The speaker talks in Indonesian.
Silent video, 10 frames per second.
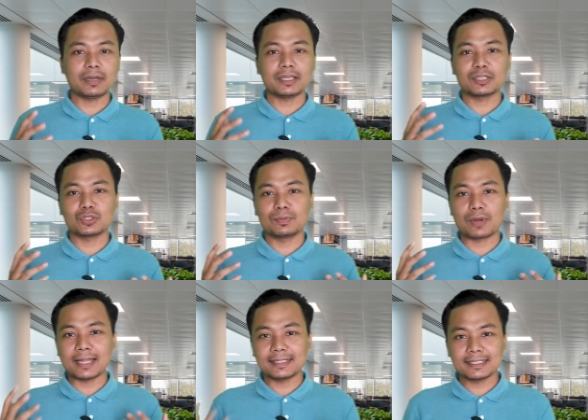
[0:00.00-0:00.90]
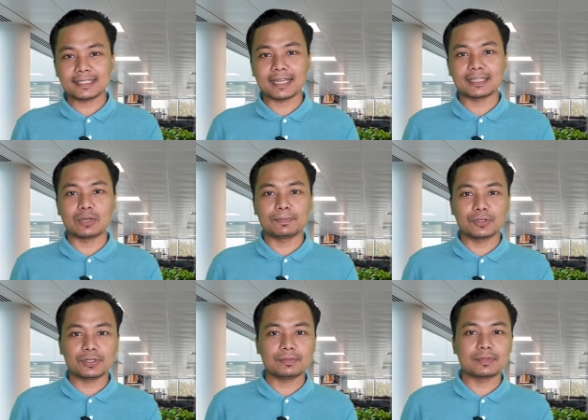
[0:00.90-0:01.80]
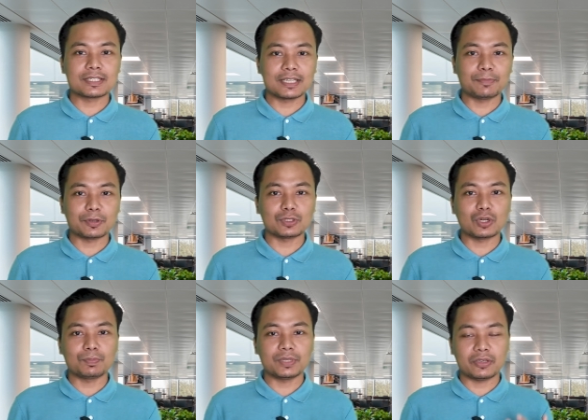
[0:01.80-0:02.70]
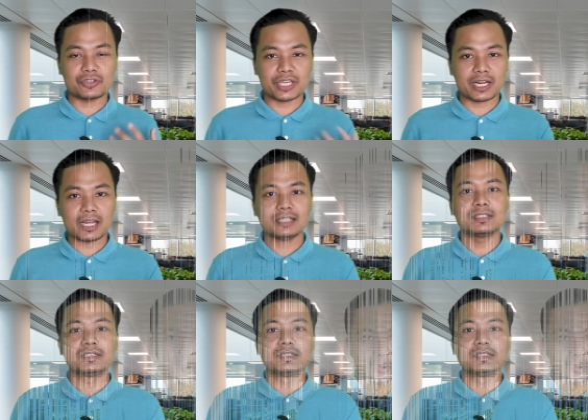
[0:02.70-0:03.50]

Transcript: baik itu brother ataupun mesin fotokopi Kyocera.